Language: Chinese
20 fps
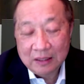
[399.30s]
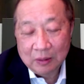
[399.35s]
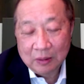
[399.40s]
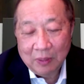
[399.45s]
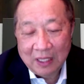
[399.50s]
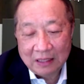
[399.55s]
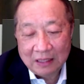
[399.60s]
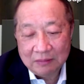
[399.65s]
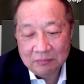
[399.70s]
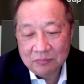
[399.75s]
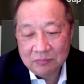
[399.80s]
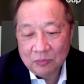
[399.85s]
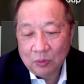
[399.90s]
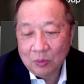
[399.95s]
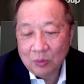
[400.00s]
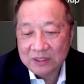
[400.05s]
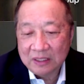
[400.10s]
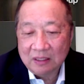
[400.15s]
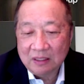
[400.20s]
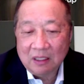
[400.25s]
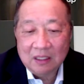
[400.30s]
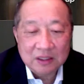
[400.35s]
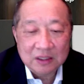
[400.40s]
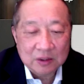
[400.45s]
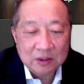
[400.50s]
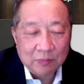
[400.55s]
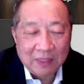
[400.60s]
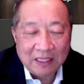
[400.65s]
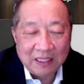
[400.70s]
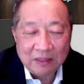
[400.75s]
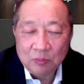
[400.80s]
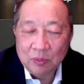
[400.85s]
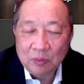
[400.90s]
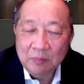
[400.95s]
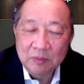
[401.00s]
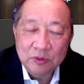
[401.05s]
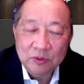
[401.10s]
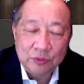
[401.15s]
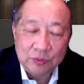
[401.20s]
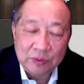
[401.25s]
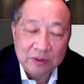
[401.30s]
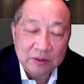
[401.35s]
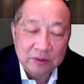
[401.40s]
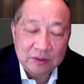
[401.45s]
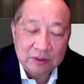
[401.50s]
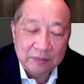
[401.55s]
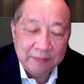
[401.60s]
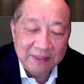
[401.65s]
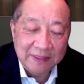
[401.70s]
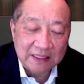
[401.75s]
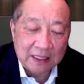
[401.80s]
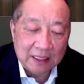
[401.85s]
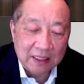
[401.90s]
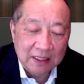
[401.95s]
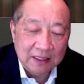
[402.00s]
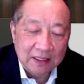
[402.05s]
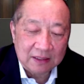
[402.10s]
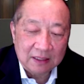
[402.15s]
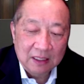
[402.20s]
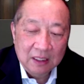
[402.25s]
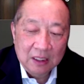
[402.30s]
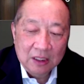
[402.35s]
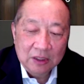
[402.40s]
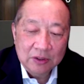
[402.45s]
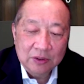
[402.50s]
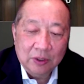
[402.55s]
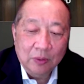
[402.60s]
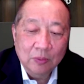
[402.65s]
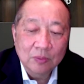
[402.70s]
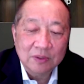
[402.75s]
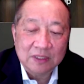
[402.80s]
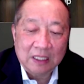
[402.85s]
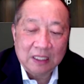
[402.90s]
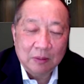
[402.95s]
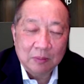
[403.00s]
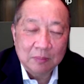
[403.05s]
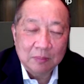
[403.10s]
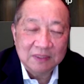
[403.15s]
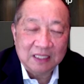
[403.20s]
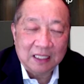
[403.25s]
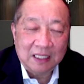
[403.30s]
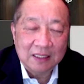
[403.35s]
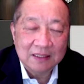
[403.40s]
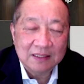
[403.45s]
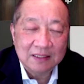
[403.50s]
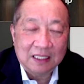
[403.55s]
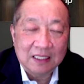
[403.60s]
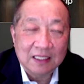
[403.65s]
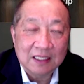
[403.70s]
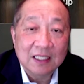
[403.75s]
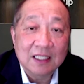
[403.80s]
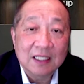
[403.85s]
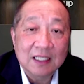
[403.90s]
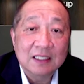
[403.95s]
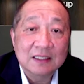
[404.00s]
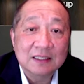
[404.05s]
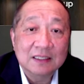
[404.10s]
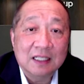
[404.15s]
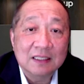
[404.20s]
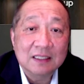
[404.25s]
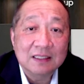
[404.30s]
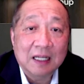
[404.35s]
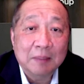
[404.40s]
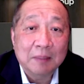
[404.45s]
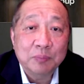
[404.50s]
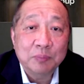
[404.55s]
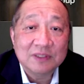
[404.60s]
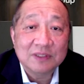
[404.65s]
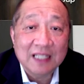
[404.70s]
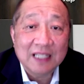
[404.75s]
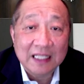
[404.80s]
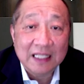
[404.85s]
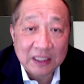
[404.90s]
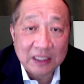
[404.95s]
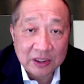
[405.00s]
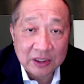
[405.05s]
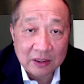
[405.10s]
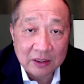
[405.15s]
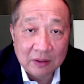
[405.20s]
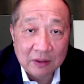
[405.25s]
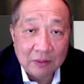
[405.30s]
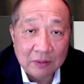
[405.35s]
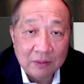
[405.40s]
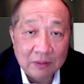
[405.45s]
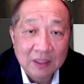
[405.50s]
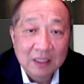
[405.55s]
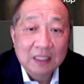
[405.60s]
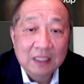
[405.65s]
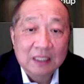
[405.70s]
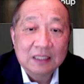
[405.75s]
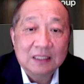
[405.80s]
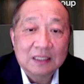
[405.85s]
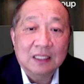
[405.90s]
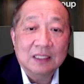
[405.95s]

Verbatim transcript: 啊的话或者二十万，我们举随便讲个例子。通常我们常常讲一个人当他不在的时候。